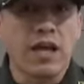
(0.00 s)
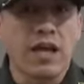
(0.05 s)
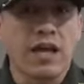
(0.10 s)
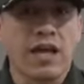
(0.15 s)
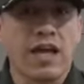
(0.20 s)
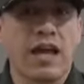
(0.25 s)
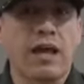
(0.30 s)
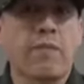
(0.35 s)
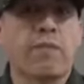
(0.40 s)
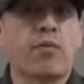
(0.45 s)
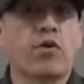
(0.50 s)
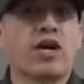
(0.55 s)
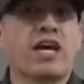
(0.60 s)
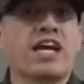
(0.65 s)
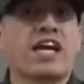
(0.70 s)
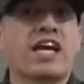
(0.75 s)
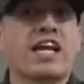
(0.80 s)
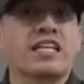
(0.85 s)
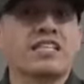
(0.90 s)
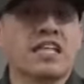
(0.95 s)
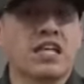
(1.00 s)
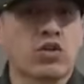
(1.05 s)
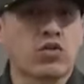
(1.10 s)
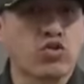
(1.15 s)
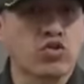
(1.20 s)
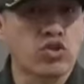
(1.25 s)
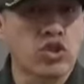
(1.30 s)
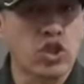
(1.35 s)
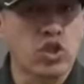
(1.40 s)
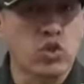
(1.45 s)
que podía llegar a estar
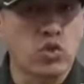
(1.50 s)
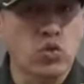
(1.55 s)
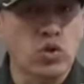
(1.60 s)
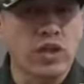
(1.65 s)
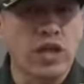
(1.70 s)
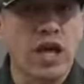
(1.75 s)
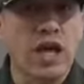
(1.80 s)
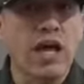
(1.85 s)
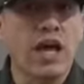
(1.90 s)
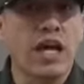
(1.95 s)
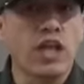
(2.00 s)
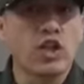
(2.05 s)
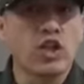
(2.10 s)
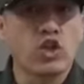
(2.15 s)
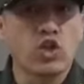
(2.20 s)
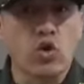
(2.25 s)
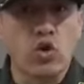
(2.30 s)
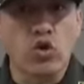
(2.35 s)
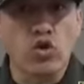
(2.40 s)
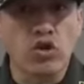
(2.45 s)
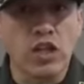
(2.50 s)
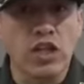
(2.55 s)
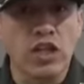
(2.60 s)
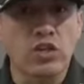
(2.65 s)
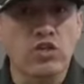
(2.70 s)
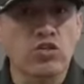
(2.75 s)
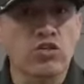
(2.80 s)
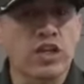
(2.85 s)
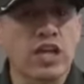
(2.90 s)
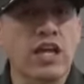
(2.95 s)
constituida en todos los
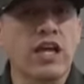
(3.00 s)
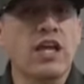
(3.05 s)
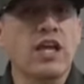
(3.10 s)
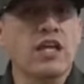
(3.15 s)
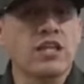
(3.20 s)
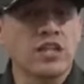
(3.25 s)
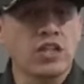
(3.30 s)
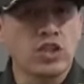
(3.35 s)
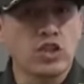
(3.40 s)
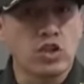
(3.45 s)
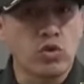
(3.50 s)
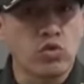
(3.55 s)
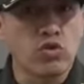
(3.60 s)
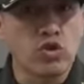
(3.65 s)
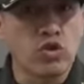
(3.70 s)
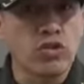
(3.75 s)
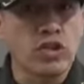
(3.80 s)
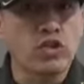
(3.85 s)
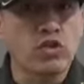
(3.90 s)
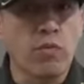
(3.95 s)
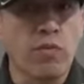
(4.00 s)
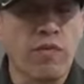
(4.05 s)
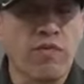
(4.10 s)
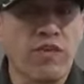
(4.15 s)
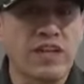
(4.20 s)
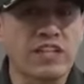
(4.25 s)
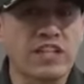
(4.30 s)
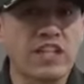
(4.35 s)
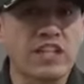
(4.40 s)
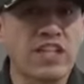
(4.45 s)
delitos de distribución de
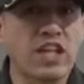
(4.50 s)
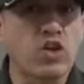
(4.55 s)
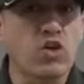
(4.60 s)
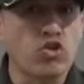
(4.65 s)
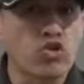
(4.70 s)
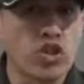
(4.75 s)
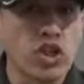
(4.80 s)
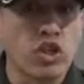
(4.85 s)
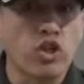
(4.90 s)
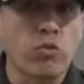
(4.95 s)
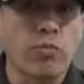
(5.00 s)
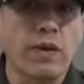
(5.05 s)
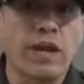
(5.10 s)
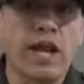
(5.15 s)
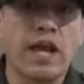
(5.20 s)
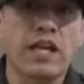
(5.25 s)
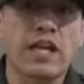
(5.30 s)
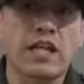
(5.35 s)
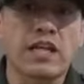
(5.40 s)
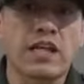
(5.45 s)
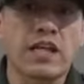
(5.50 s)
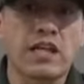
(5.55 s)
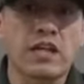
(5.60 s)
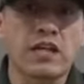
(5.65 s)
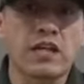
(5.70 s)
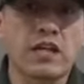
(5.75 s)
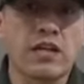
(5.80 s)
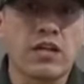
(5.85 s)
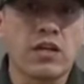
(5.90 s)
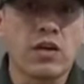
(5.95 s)
estupefaciente y concierto para delinquir.
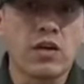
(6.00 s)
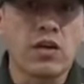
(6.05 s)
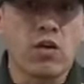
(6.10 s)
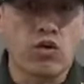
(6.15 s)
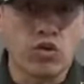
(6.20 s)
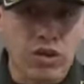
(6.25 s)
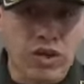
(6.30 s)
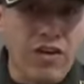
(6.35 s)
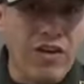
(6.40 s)
Otra